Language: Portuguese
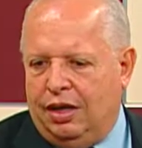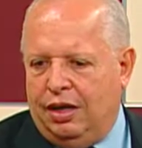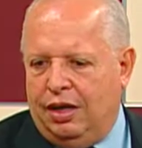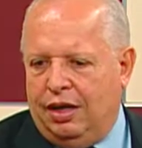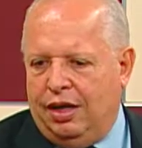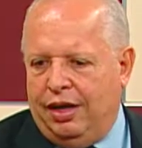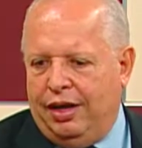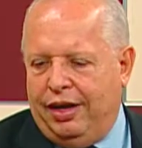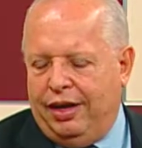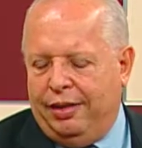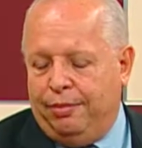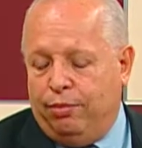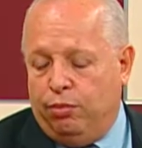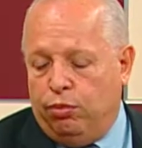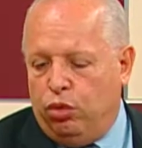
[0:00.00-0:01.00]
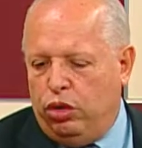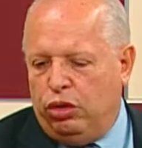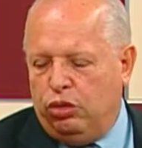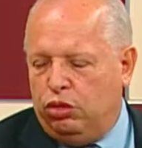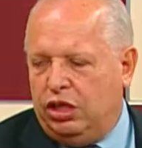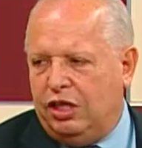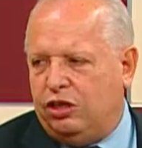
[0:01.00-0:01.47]
é,
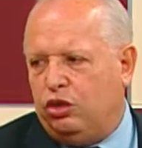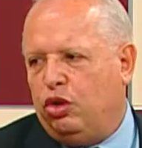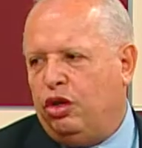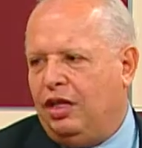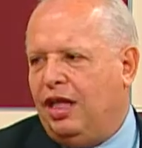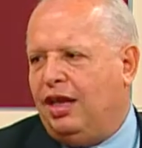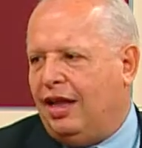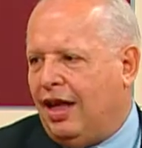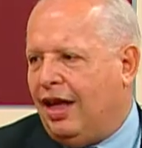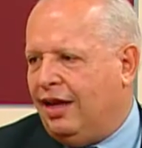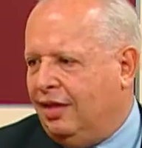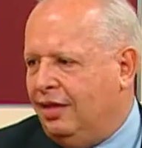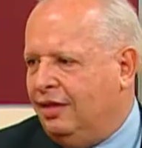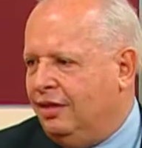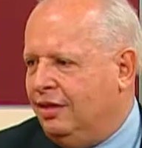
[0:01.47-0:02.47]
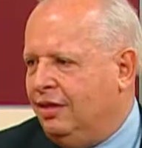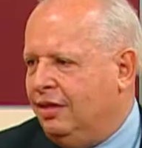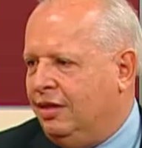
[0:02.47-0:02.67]
muito desordenada.